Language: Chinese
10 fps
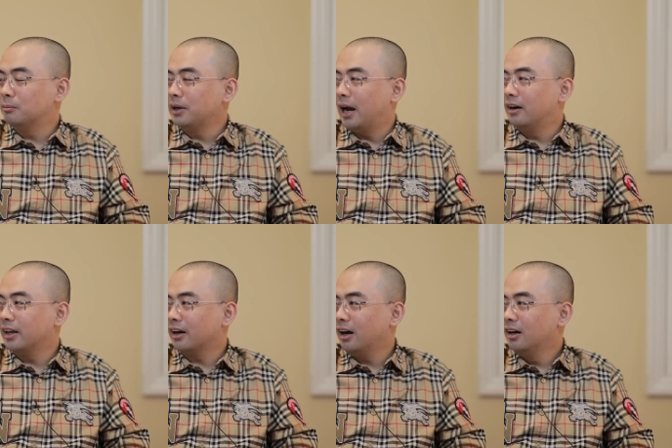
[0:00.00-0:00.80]
什么来着？
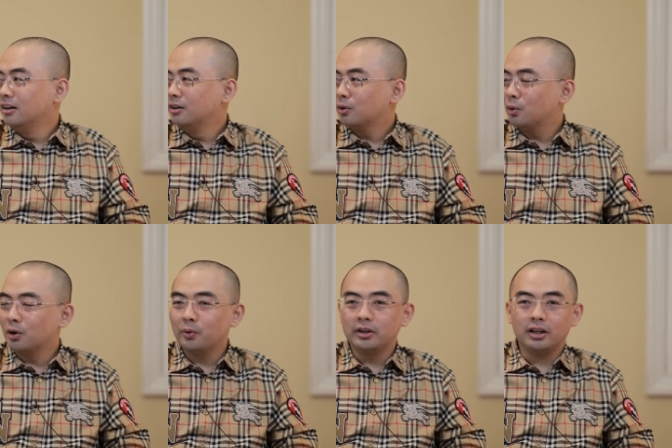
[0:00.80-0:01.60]
那个
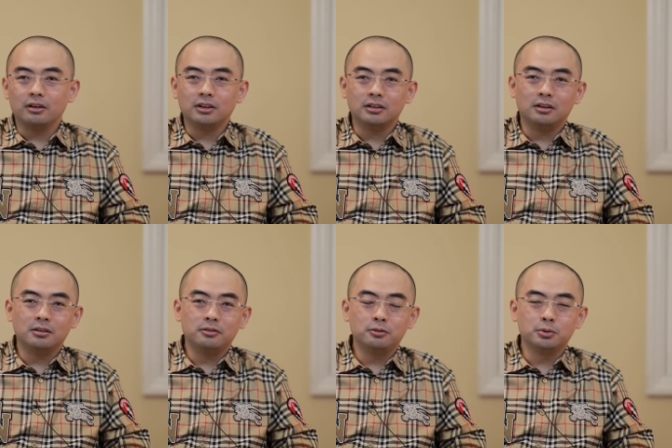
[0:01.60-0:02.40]
关贵那个那那
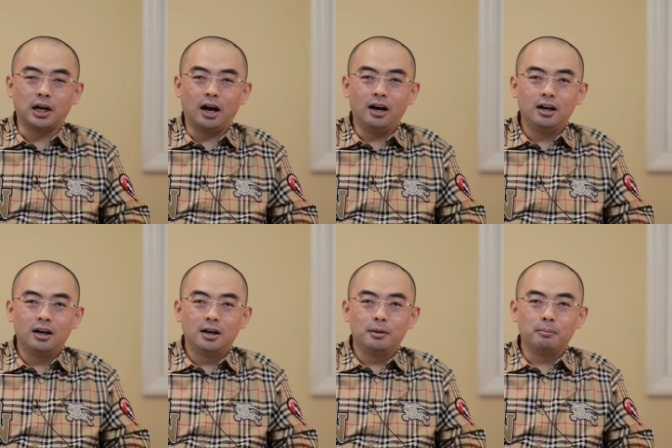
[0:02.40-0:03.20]
那副部长
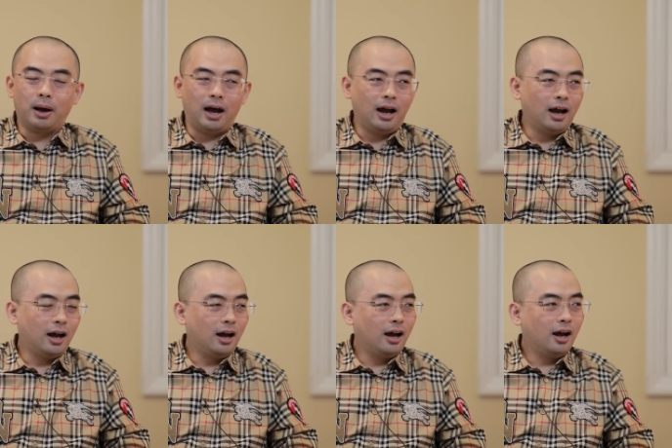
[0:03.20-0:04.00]

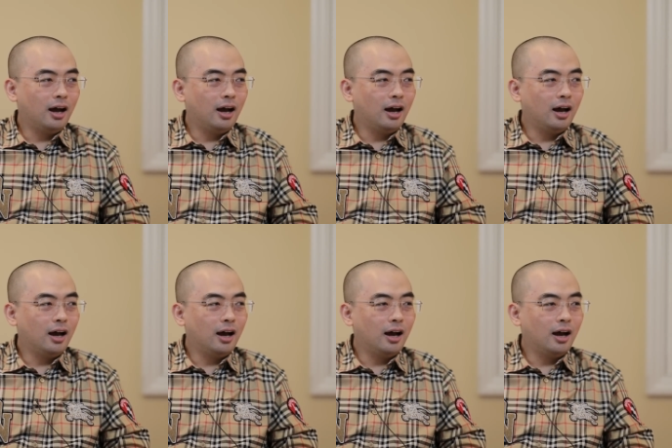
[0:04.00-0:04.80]

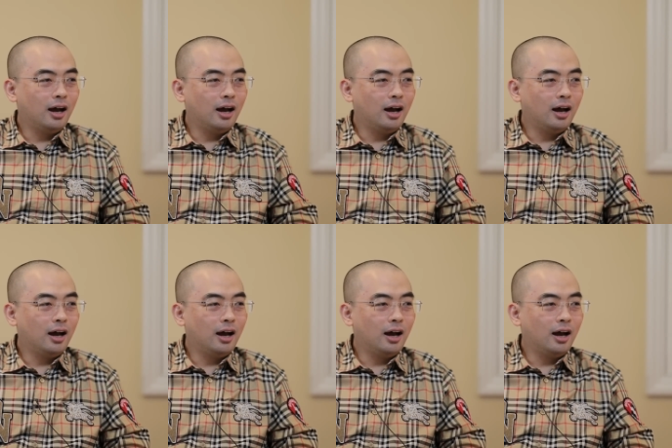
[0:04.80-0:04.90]
马。